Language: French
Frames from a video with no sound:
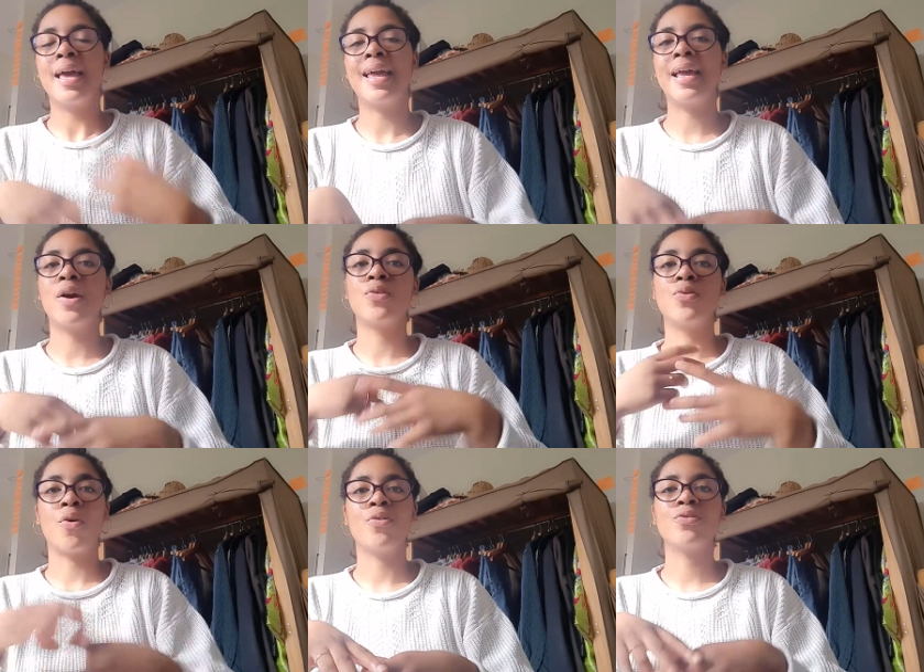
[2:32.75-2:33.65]
et euh, de
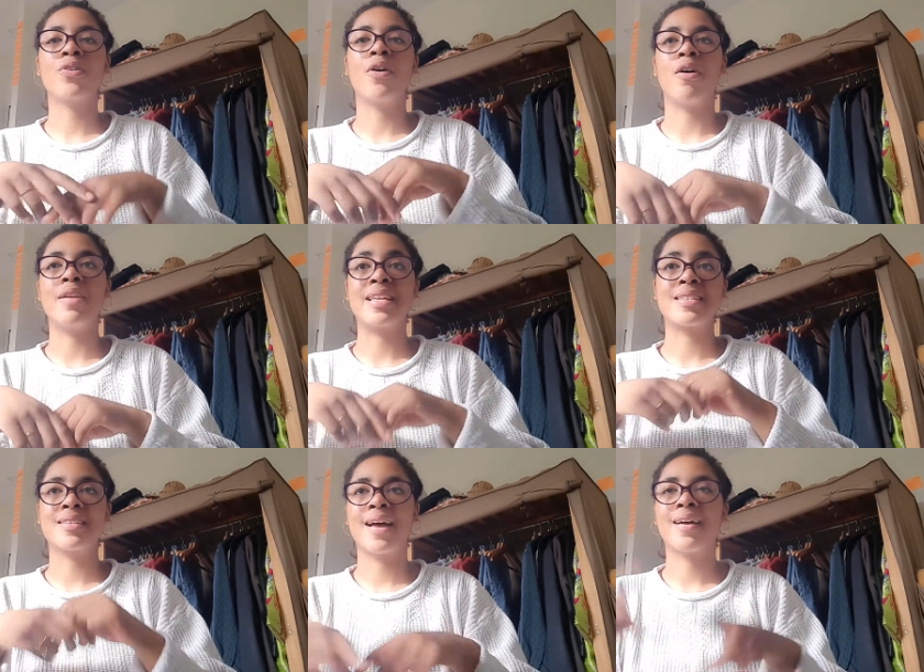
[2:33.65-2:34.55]
rendre euh, les
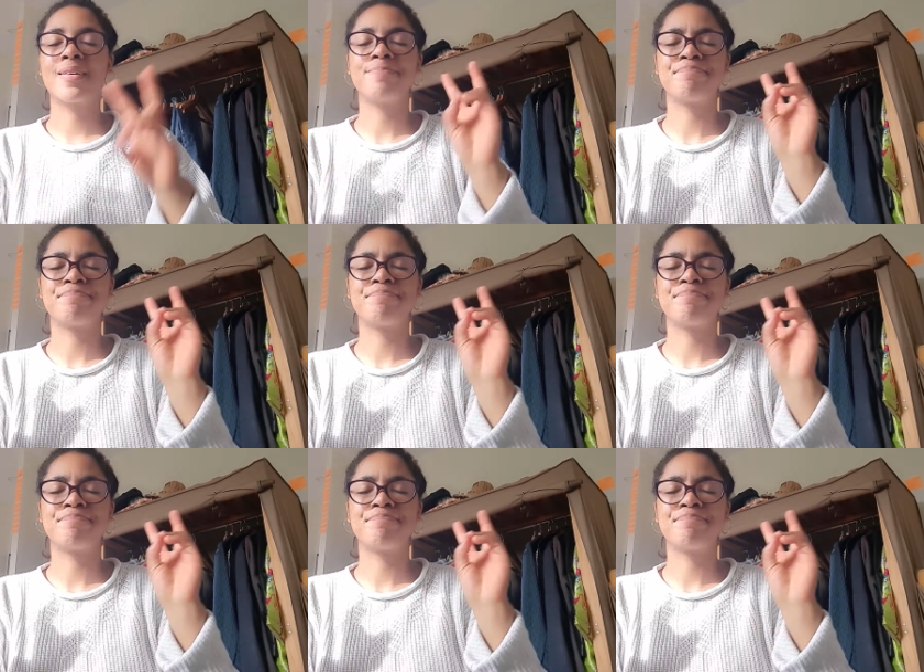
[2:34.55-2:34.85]
snacks